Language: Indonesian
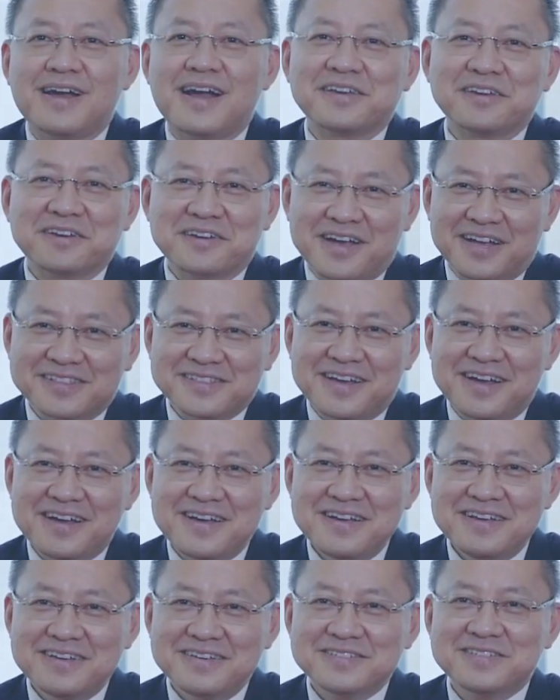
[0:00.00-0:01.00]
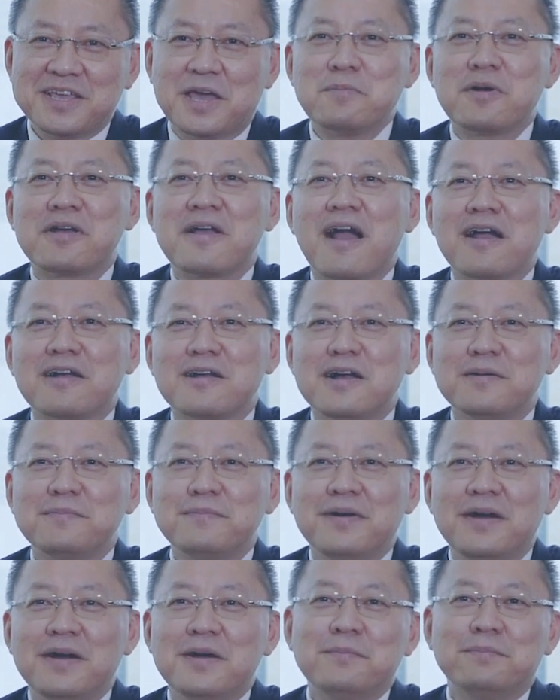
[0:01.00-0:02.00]
Akhir kata, saya
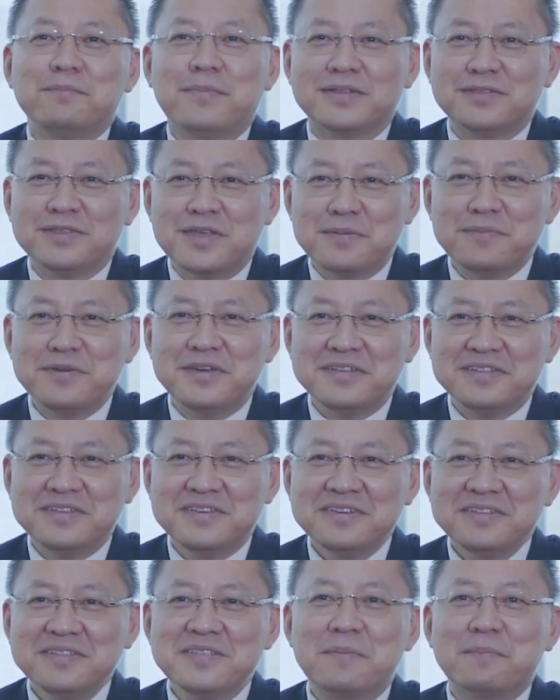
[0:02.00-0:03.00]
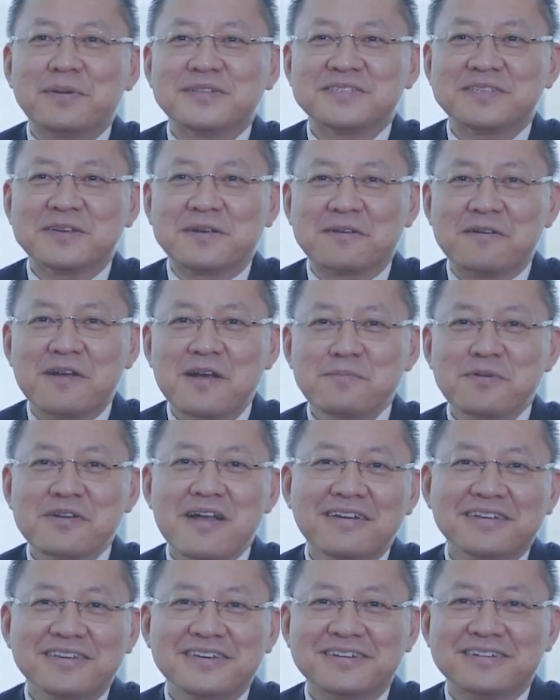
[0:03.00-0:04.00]
berharap pandemi ini dapat segera
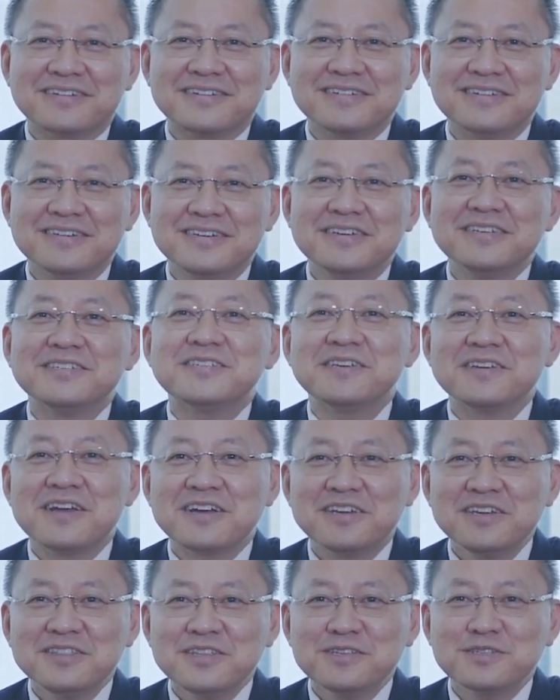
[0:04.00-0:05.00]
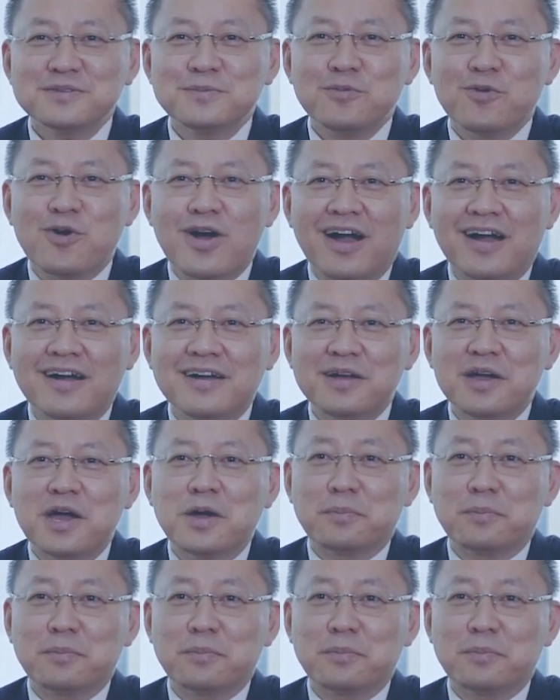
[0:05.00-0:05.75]
berakhir sehingga kita semua,